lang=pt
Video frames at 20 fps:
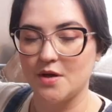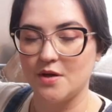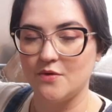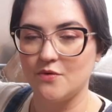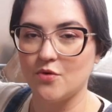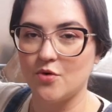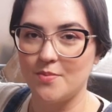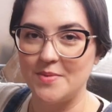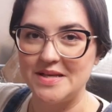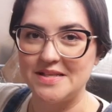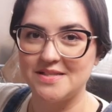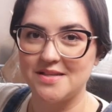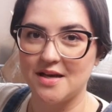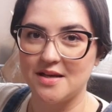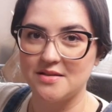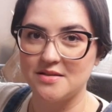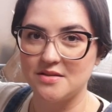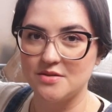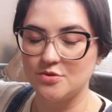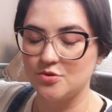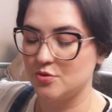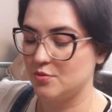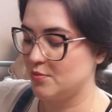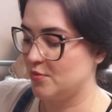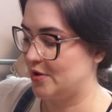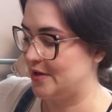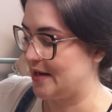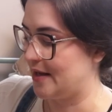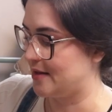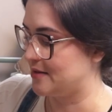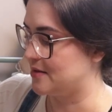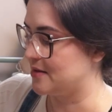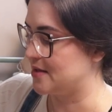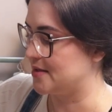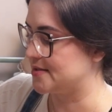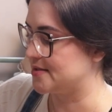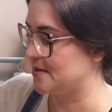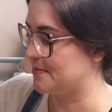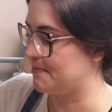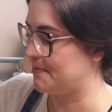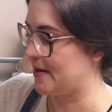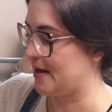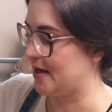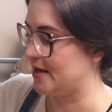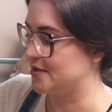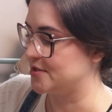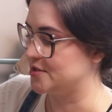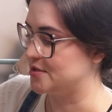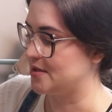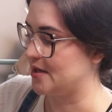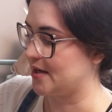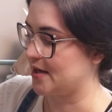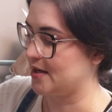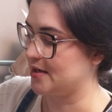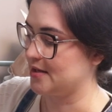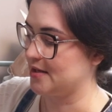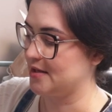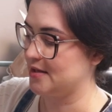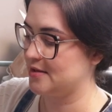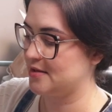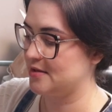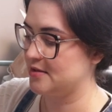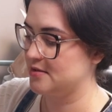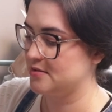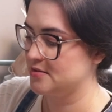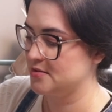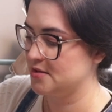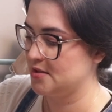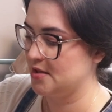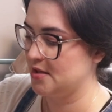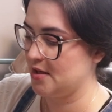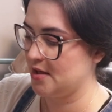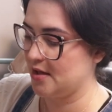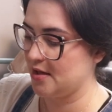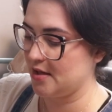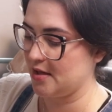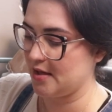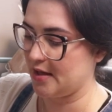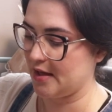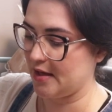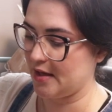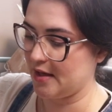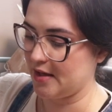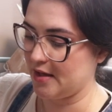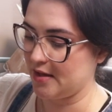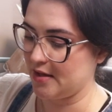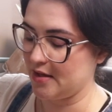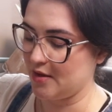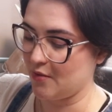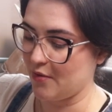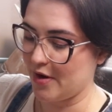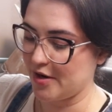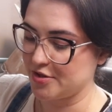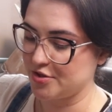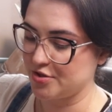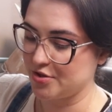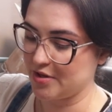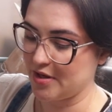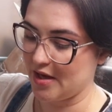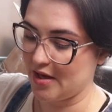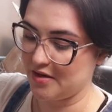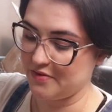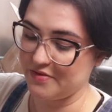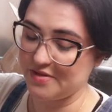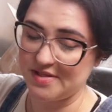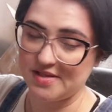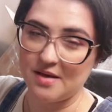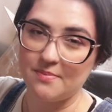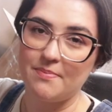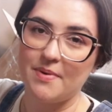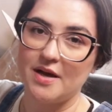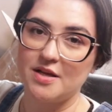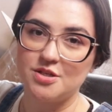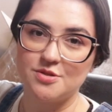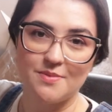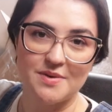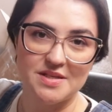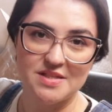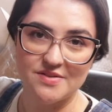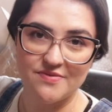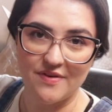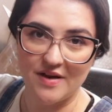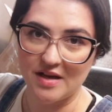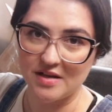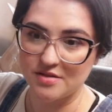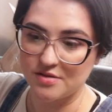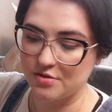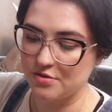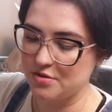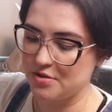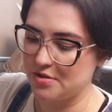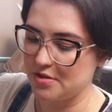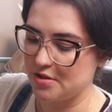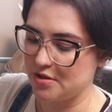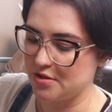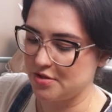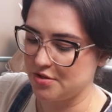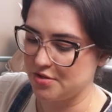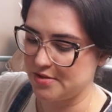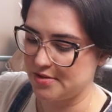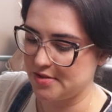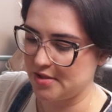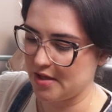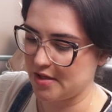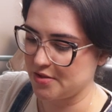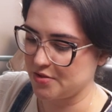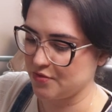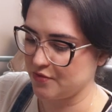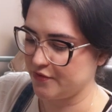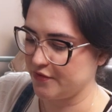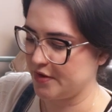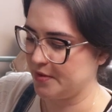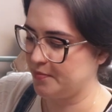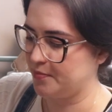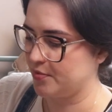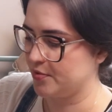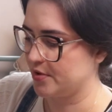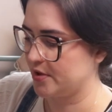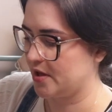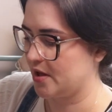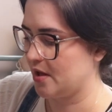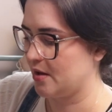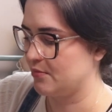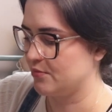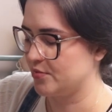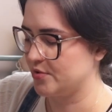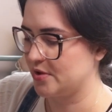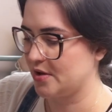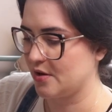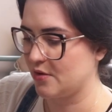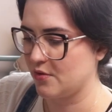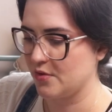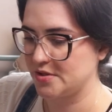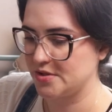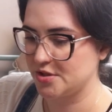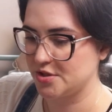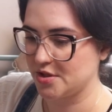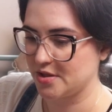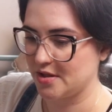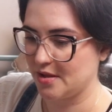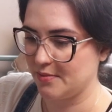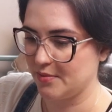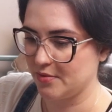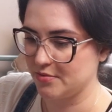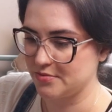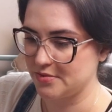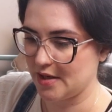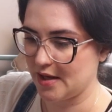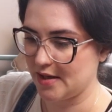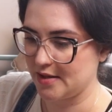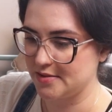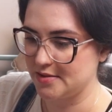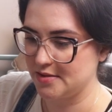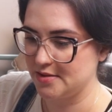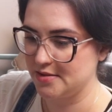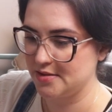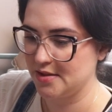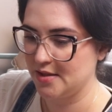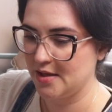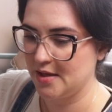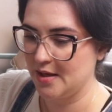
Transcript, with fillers: Eu vou começar dando uma olhada nessa parte da caneta. É, eu acho que ela vai ser a parte mais fácil de, de se resolver, porque muita coisa já está montada,